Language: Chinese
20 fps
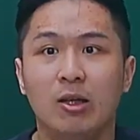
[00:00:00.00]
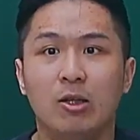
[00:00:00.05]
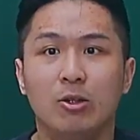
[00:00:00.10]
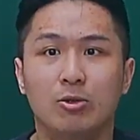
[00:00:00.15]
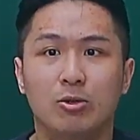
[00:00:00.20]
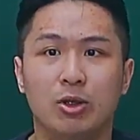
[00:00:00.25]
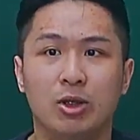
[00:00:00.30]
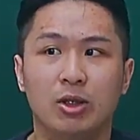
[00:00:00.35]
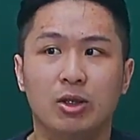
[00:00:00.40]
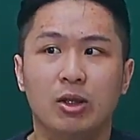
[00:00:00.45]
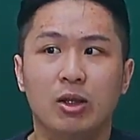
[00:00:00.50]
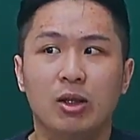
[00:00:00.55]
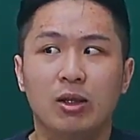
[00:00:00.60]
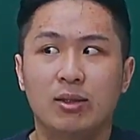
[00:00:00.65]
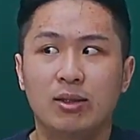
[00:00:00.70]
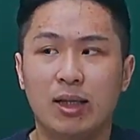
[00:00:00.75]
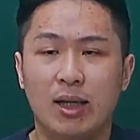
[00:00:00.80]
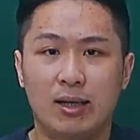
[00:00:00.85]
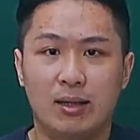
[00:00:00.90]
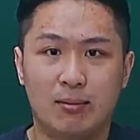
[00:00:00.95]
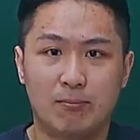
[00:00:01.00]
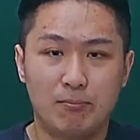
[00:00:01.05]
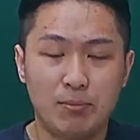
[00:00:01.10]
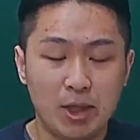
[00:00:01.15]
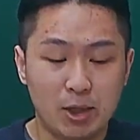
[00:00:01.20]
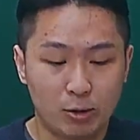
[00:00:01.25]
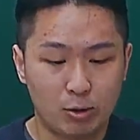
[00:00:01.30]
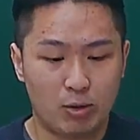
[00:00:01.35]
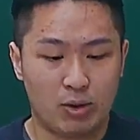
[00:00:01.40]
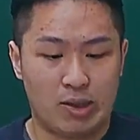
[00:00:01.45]
所以在
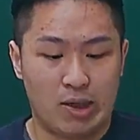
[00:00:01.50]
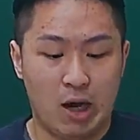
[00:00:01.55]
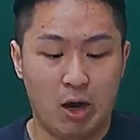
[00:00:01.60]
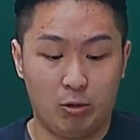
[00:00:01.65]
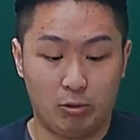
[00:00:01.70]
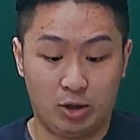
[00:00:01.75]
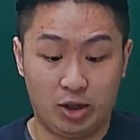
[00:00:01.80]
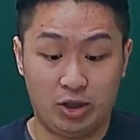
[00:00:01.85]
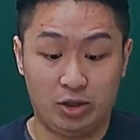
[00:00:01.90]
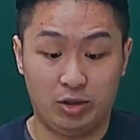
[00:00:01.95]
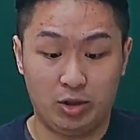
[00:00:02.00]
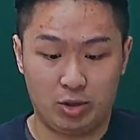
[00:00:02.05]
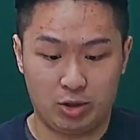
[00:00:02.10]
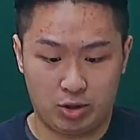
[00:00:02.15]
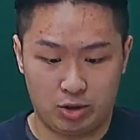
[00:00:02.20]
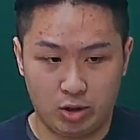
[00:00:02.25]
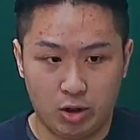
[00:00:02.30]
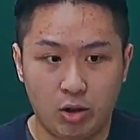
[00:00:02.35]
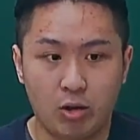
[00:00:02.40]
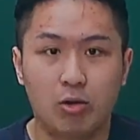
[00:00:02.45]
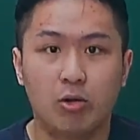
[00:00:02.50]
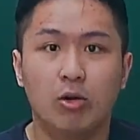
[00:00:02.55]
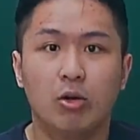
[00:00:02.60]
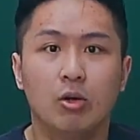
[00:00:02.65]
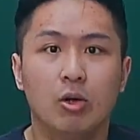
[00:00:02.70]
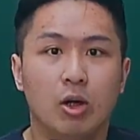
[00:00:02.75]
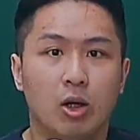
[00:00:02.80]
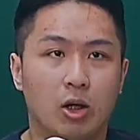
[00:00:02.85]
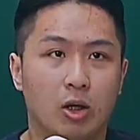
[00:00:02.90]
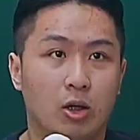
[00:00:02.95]
面对考题的时候，
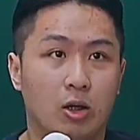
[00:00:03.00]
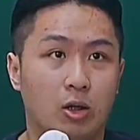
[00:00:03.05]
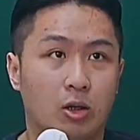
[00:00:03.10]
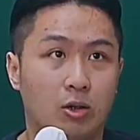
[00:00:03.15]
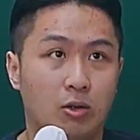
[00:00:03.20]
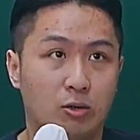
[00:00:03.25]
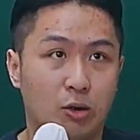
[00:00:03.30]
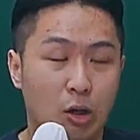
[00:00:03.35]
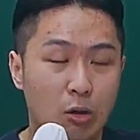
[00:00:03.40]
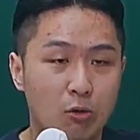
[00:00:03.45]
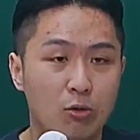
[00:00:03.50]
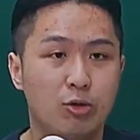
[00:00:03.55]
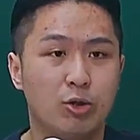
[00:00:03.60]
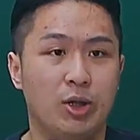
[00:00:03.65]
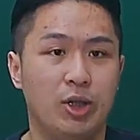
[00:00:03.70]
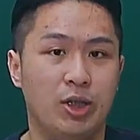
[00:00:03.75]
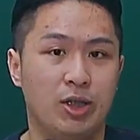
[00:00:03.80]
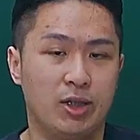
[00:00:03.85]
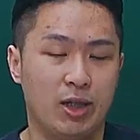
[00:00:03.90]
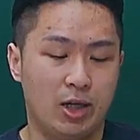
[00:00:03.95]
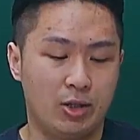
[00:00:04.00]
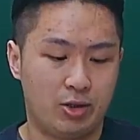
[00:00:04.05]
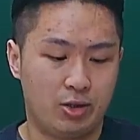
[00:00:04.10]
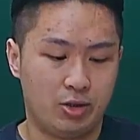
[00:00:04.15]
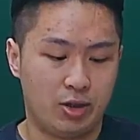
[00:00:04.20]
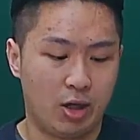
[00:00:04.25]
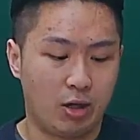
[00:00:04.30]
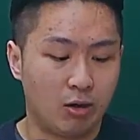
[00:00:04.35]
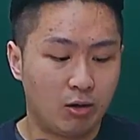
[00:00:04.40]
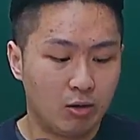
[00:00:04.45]
同学应该是
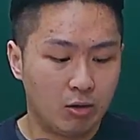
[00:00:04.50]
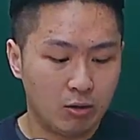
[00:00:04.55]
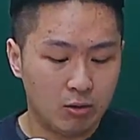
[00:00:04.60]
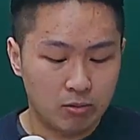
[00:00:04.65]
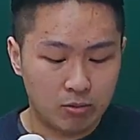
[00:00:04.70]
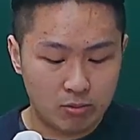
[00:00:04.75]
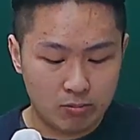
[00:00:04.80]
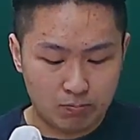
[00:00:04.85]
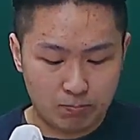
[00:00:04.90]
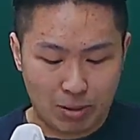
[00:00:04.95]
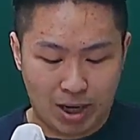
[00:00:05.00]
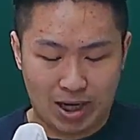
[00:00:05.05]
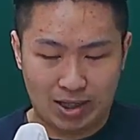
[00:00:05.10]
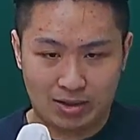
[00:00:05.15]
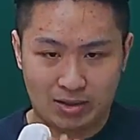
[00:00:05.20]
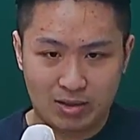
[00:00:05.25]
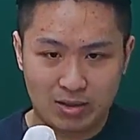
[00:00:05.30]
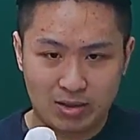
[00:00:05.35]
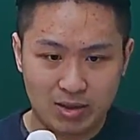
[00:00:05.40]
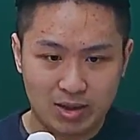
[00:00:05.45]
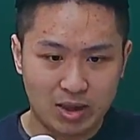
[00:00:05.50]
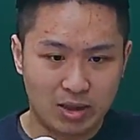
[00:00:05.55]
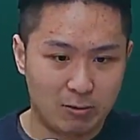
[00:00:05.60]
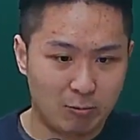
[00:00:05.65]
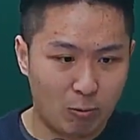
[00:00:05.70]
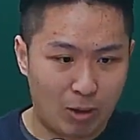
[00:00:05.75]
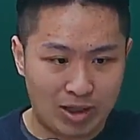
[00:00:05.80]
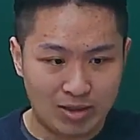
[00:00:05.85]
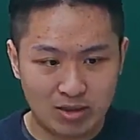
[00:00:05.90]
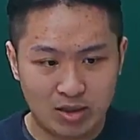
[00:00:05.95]
要把
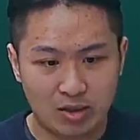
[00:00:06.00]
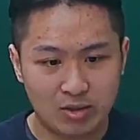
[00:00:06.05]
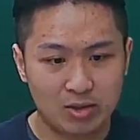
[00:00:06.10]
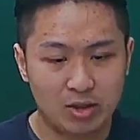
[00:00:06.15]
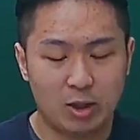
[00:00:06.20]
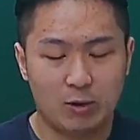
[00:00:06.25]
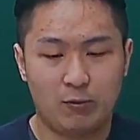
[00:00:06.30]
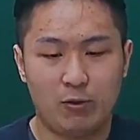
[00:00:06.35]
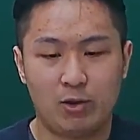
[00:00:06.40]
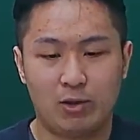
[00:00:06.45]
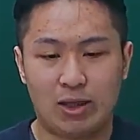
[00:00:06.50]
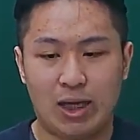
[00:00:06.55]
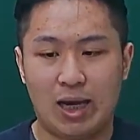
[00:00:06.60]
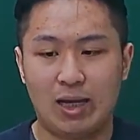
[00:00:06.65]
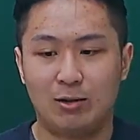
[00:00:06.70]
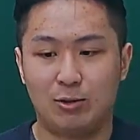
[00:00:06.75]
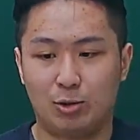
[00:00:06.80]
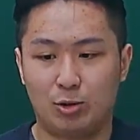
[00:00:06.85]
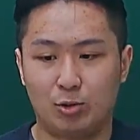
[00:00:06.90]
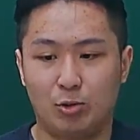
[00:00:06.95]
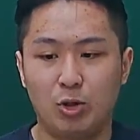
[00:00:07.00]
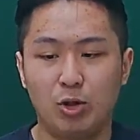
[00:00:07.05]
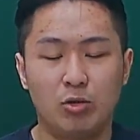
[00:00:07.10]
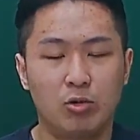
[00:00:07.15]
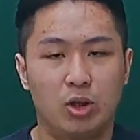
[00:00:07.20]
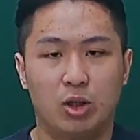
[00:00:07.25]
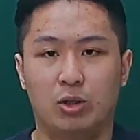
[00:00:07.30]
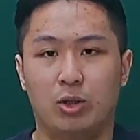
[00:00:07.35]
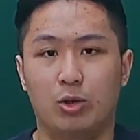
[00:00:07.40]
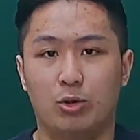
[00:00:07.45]
完成这一份答案所有
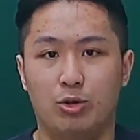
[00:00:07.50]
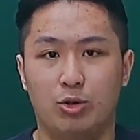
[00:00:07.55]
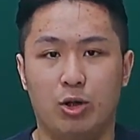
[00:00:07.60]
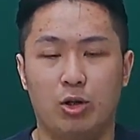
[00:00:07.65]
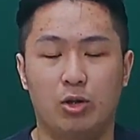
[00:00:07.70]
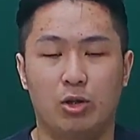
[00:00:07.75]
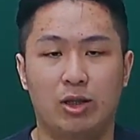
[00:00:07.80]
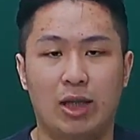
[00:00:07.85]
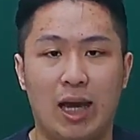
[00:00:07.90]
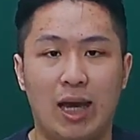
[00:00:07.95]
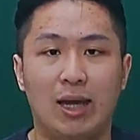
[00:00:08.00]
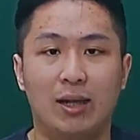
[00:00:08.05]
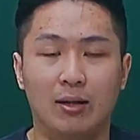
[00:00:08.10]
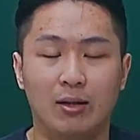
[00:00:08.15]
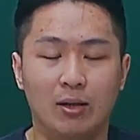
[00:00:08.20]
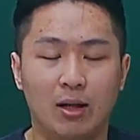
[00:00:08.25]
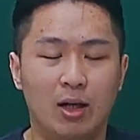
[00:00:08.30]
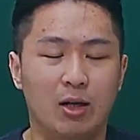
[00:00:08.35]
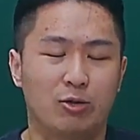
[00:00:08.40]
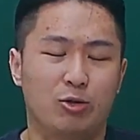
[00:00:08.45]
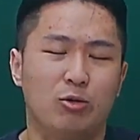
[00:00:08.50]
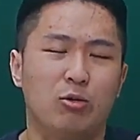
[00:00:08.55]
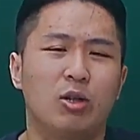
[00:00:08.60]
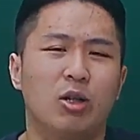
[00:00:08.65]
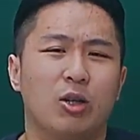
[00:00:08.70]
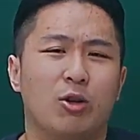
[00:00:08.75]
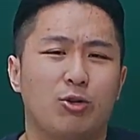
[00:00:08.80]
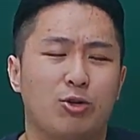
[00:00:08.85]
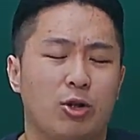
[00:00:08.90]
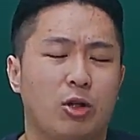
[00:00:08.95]
可能需要的答案，所有可
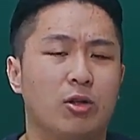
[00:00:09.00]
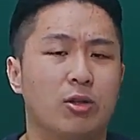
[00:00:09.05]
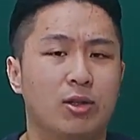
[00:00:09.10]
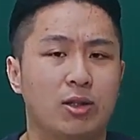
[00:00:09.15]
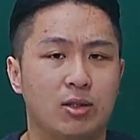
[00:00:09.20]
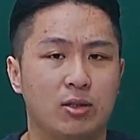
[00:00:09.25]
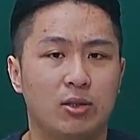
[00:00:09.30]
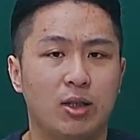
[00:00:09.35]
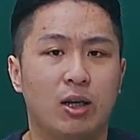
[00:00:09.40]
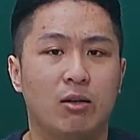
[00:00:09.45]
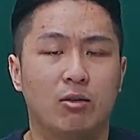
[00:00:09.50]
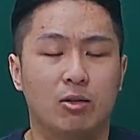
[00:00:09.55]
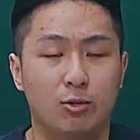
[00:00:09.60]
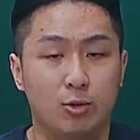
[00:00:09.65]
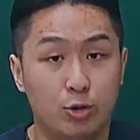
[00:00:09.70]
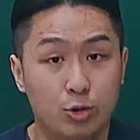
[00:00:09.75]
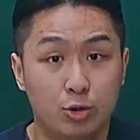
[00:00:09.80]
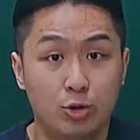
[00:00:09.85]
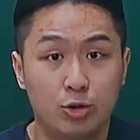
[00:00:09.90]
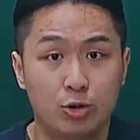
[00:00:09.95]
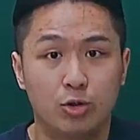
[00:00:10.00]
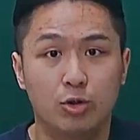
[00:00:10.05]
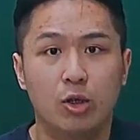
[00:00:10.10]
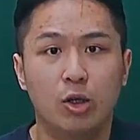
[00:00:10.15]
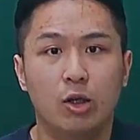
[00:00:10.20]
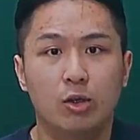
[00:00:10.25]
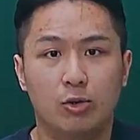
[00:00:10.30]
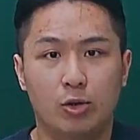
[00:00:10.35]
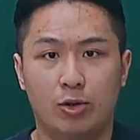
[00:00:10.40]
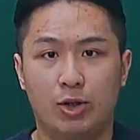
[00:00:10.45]
能需要的资料跟知识
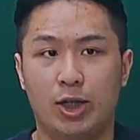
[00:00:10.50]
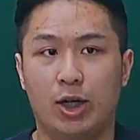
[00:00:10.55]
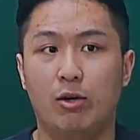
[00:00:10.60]
都